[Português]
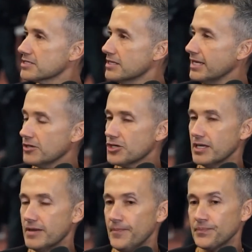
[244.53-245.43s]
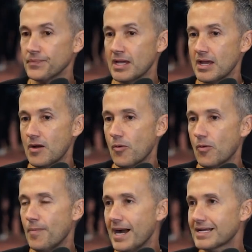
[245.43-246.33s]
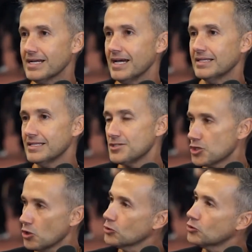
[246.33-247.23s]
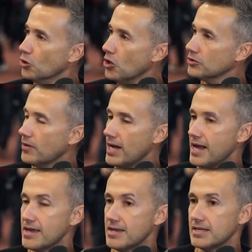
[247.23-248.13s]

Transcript: Né? Então acho que bacana desse jogo todo é